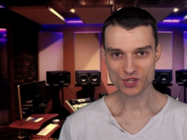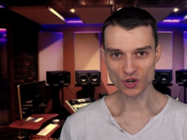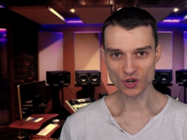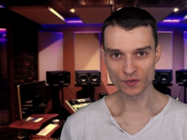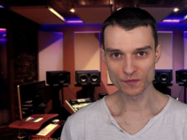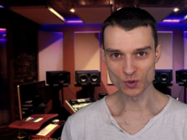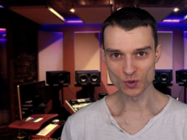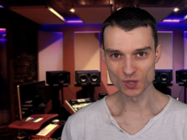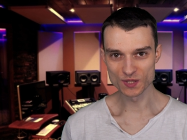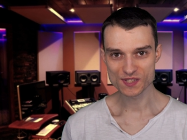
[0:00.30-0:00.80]

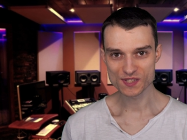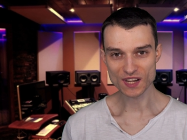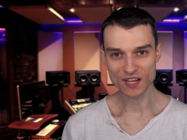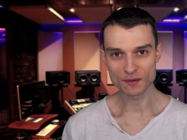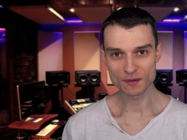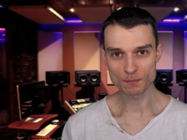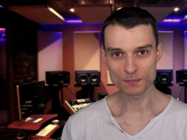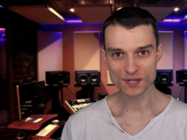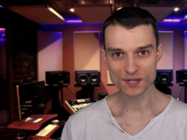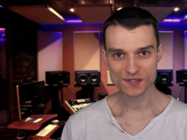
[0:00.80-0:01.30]
schauen wir uns
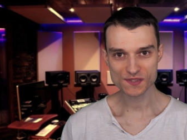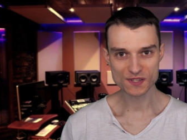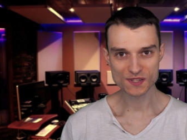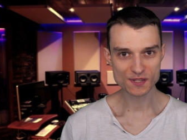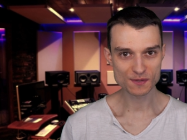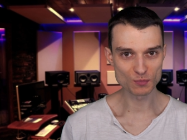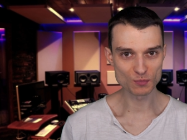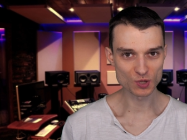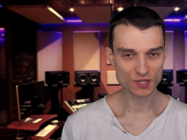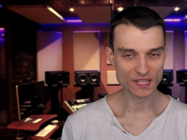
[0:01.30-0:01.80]
ein
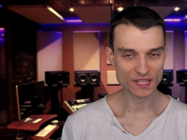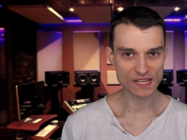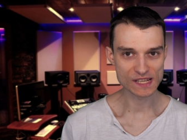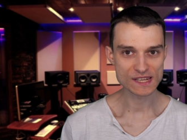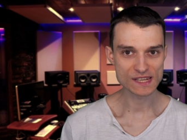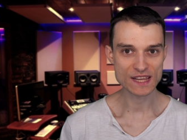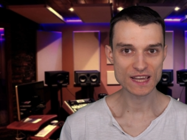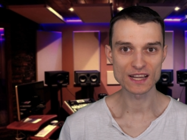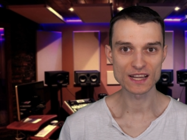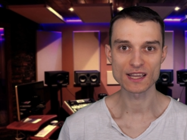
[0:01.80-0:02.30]

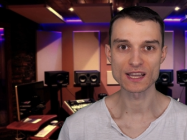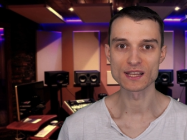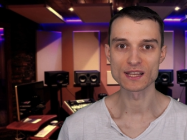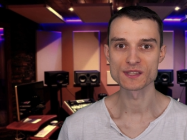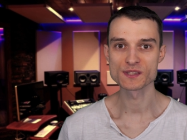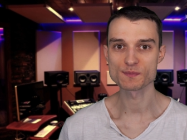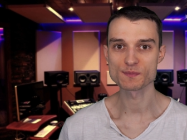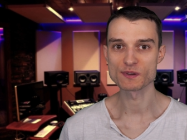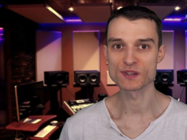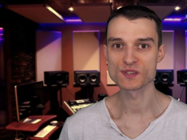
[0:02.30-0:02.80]
Businessmodell der
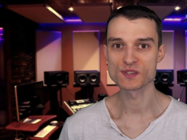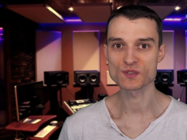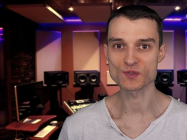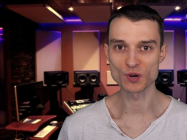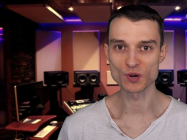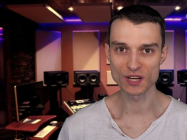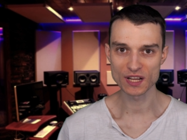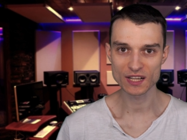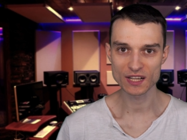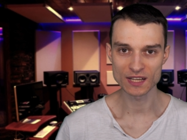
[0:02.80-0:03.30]
ganz
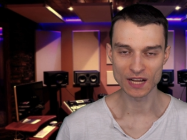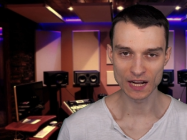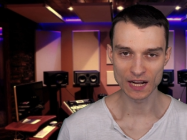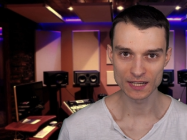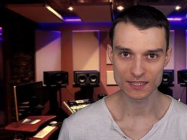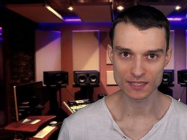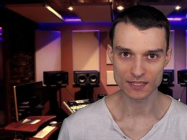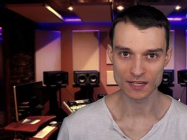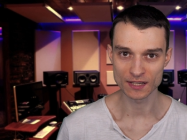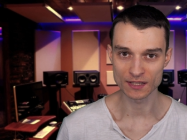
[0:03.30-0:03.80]
besonderen
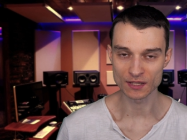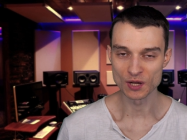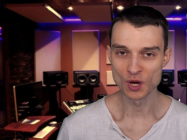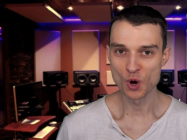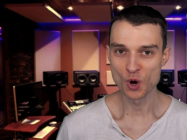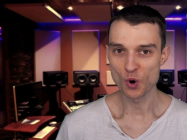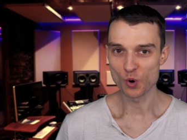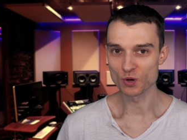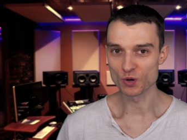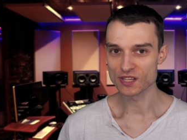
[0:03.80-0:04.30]
Art an
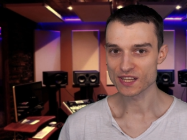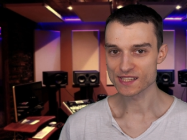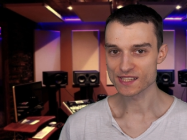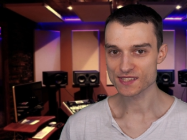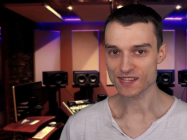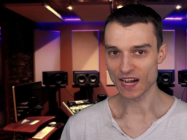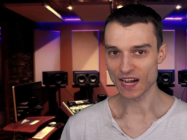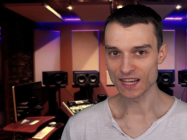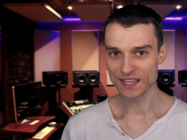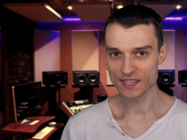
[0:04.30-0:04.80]
und
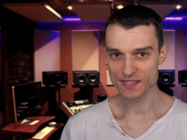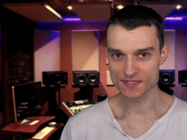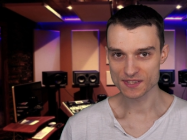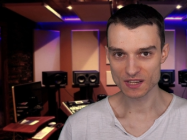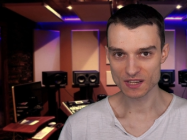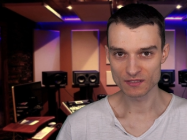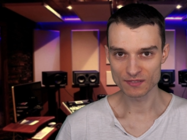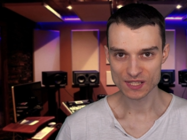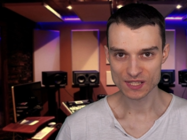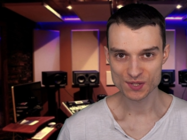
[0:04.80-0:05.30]
das
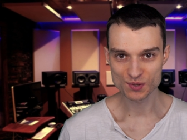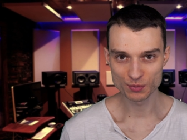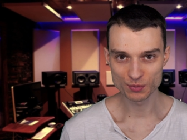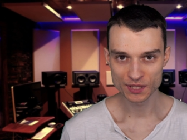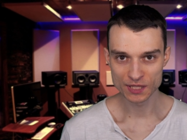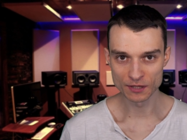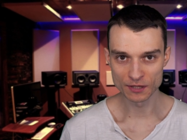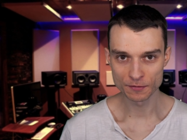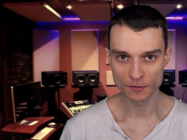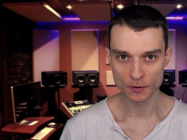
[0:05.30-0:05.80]
einzige, was du
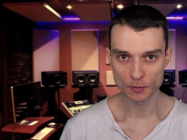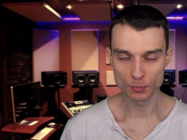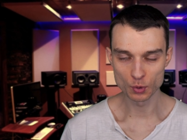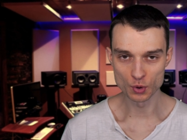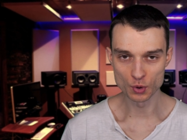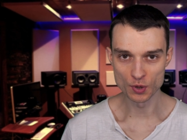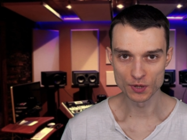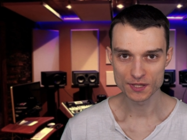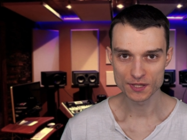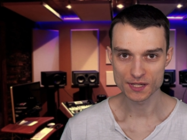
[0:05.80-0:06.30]
hierfür
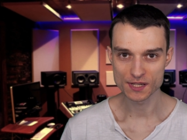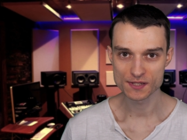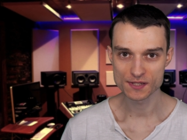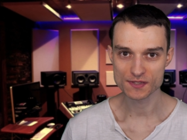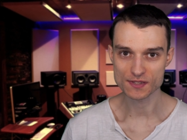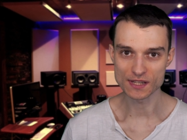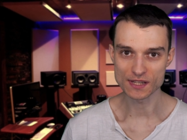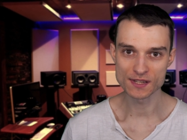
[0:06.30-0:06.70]
benötigst,